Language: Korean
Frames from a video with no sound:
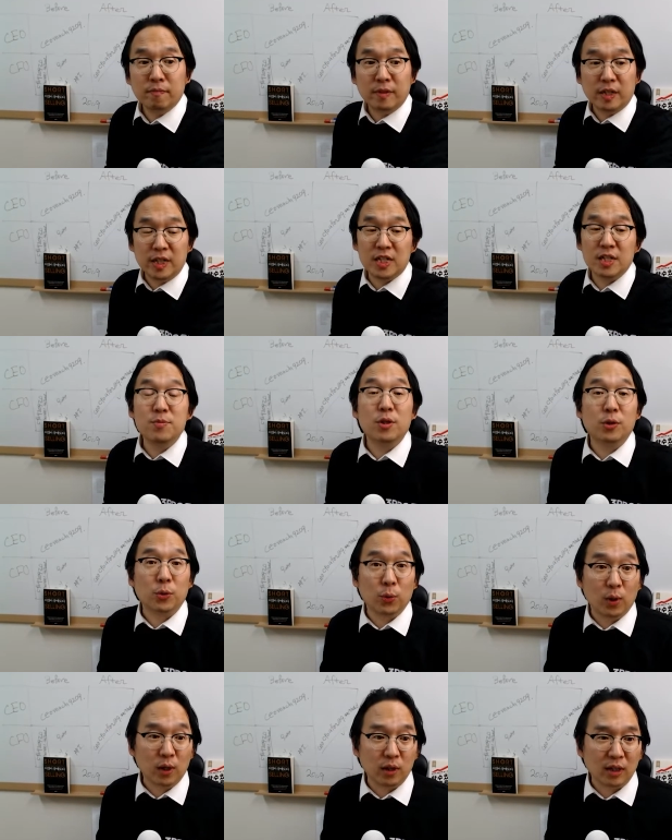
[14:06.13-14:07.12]
20년
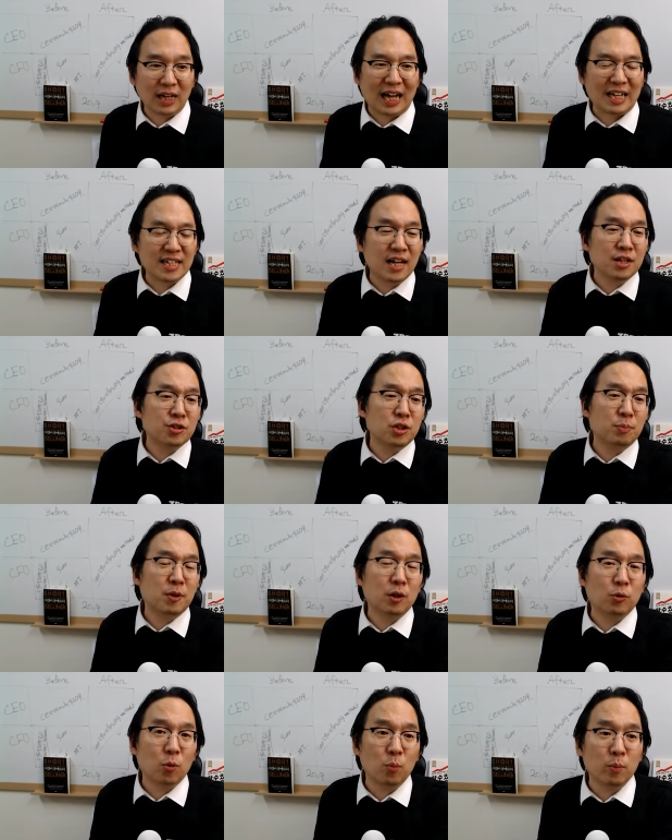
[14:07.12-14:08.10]
동안 가장
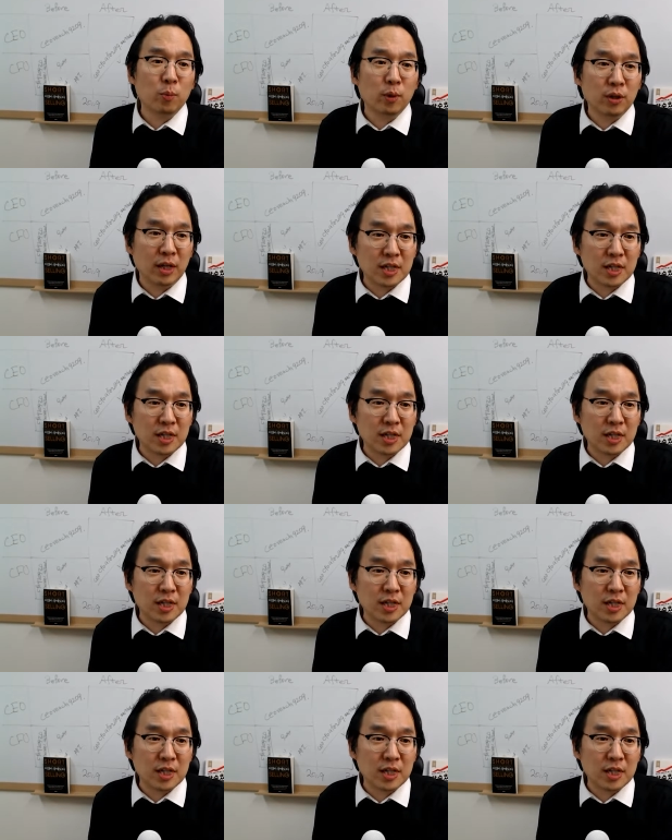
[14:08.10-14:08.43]
쉽게 돈 버는